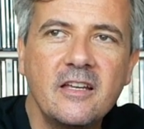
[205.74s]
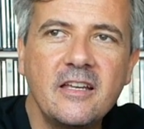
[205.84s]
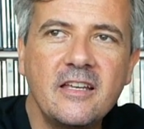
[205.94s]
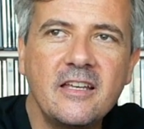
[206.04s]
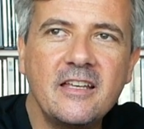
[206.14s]

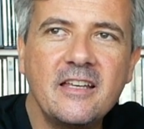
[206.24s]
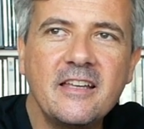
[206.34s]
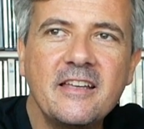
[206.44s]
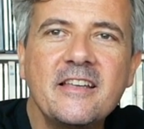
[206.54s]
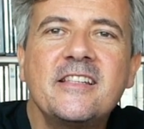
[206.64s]

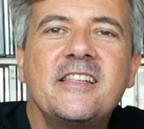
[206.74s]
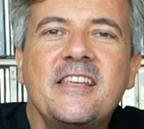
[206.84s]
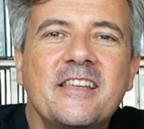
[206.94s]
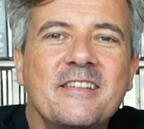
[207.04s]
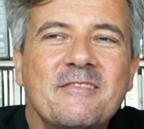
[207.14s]
e, e
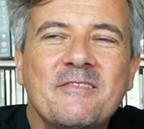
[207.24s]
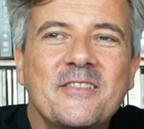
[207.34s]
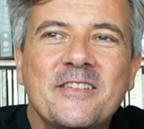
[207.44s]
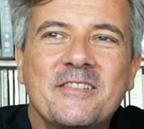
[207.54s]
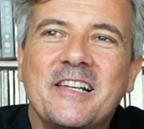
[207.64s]
sì,
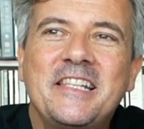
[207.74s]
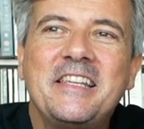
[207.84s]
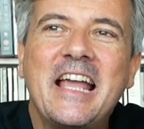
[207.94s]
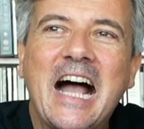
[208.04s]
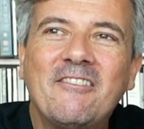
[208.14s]

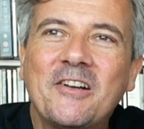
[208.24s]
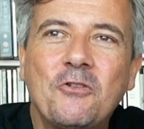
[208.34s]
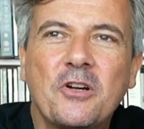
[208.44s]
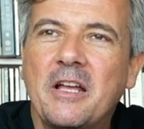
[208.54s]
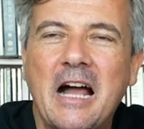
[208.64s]

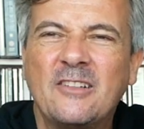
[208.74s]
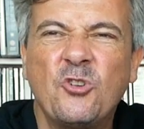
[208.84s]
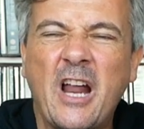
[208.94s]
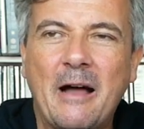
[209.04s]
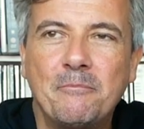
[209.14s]
litigavano
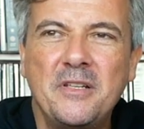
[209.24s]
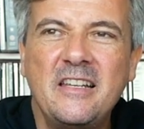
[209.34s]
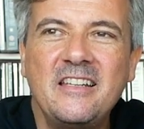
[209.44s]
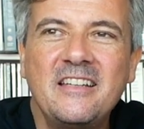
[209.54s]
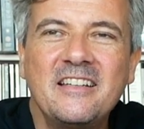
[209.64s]

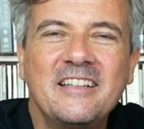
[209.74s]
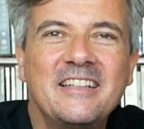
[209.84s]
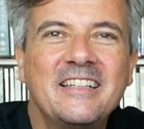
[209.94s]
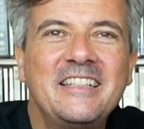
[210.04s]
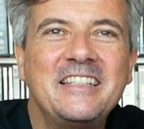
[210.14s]
adorabili
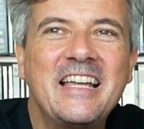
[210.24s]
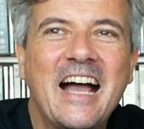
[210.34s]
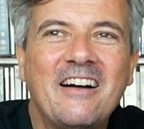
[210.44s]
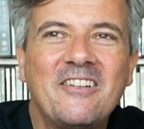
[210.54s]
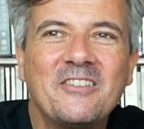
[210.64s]

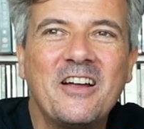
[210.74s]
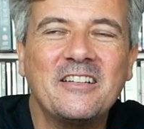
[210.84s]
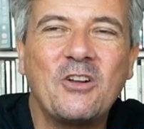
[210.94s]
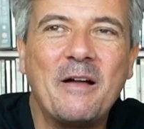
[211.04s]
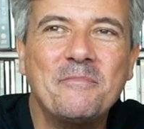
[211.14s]
litigavano,
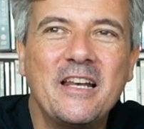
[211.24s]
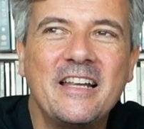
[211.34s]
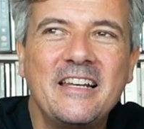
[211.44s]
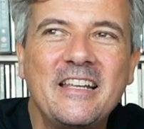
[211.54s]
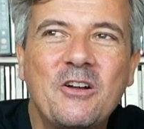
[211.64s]

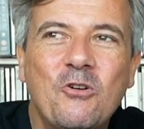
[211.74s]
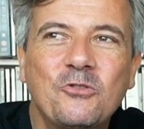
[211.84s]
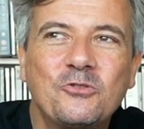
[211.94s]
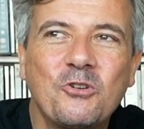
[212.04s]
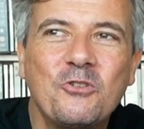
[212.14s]
adorabile
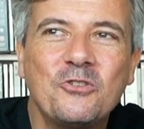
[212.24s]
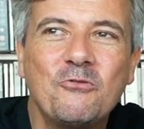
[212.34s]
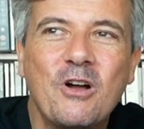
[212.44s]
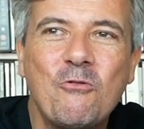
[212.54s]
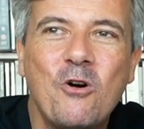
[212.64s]
l'incontro con
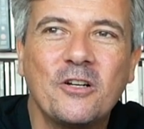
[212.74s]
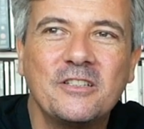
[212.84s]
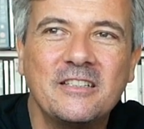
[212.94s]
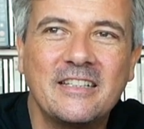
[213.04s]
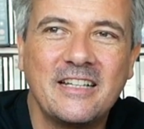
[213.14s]
Luca
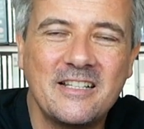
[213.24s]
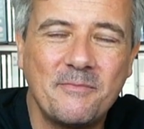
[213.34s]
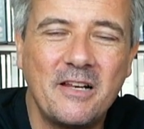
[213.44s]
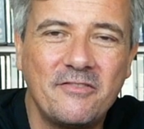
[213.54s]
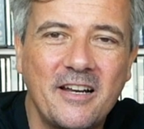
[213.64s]
Ward, tra
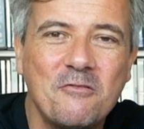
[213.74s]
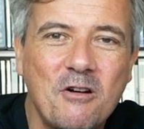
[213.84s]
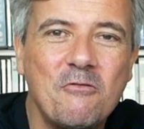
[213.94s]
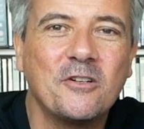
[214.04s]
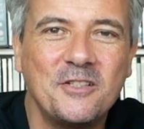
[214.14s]
Isabella Ferreri e
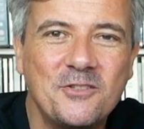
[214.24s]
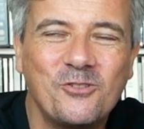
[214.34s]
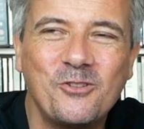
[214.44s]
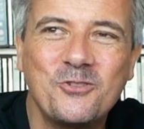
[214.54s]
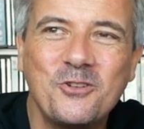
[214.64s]
Luca Ward in
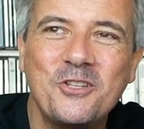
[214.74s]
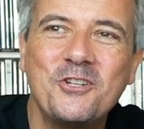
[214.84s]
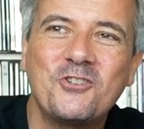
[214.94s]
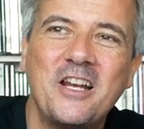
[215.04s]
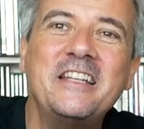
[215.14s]
sotto il sole di
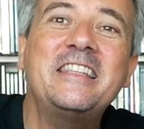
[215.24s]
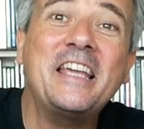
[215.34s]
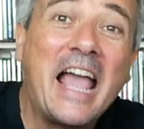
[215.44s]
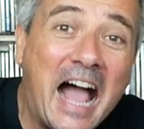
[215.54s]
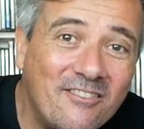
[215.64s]
Riccione,
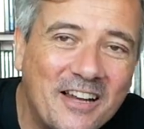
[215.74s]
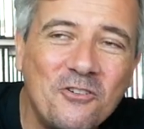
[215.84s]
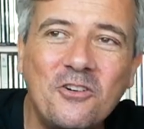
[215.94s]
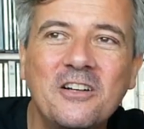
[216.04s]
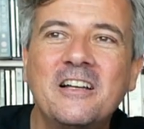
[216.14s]

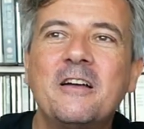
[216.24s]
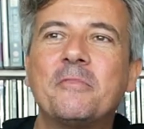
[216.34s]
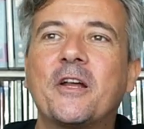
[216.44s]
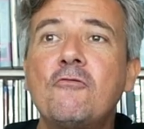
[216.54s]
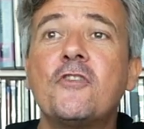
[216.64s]
litigavano
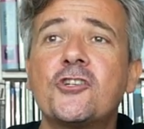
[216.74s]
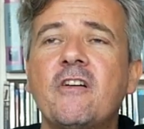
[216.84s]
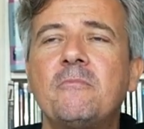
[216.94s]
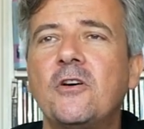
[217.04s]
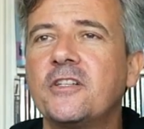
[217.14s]
perché lui
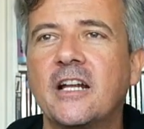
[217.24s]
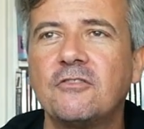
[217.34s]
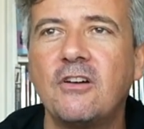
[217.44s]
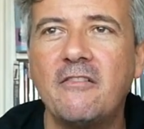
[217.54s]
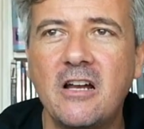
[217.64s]
faceva il
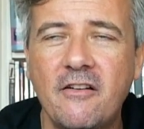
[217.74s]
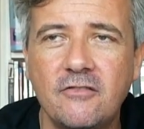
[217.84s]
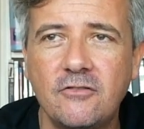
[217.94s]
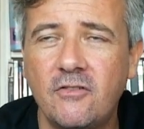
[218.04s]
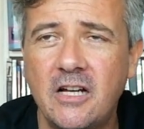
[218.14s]
bodyguard, non la
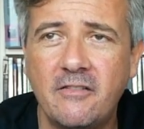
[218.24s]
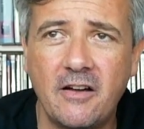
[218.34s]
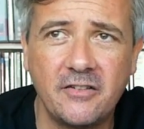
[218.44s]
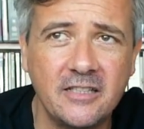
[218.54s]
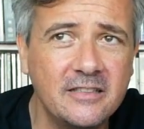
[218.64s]
voleva, non
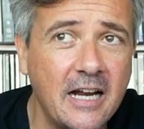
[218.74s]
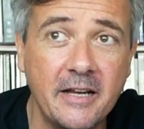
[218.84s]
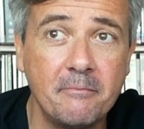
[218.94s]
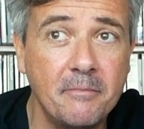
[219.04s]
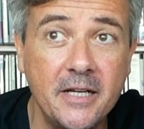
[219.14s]
voleva far
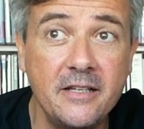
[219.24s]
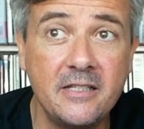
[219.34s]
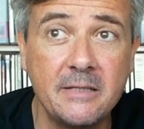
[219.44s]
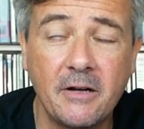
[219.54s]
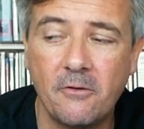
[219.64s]
entrare,
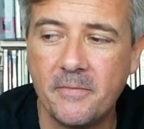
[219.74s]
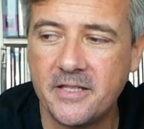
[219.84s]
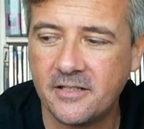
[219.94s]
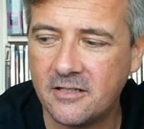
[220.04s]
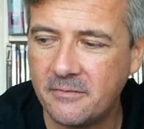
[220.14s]
bellissima
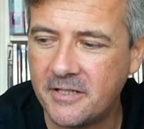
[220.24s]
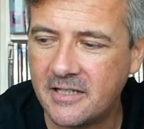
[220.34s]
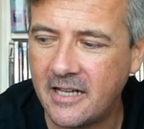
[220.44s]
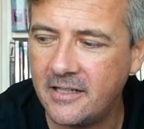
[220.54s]
commedia sentimentale